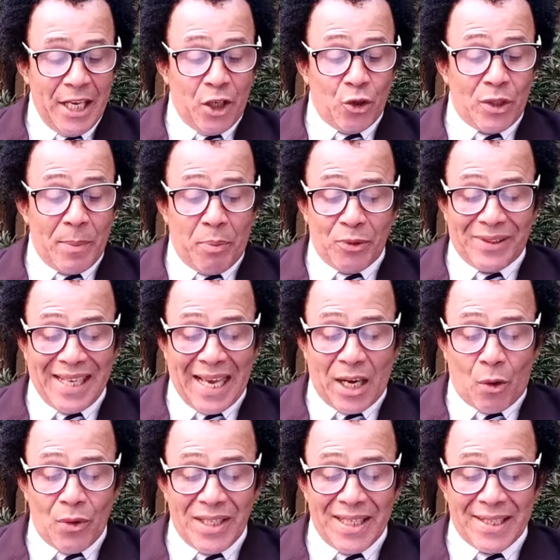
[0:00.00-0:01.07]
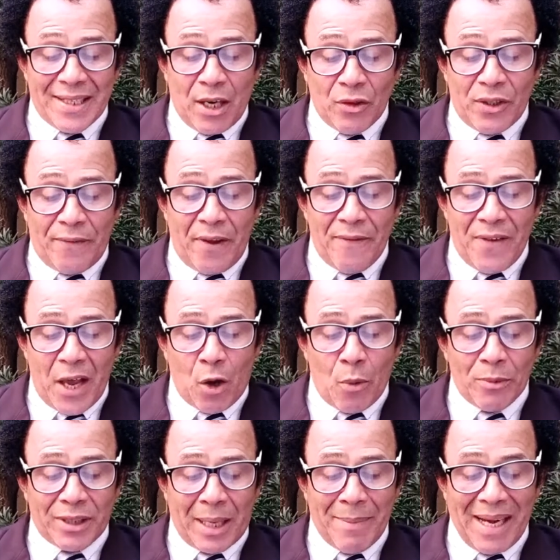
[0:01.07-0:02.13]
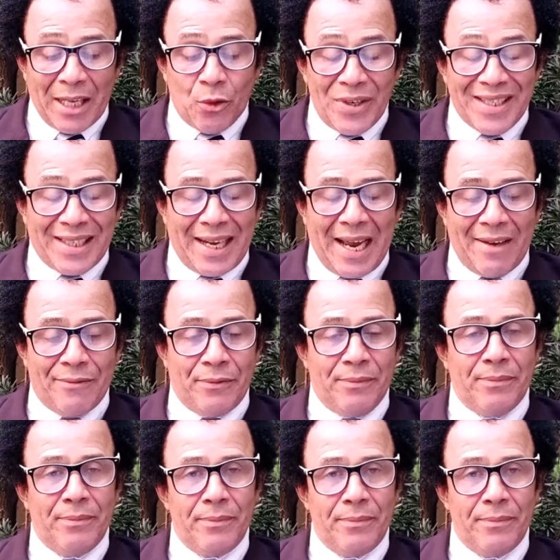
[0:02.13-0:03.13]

e nos impuseram a condição de viver como trabalhador escravo.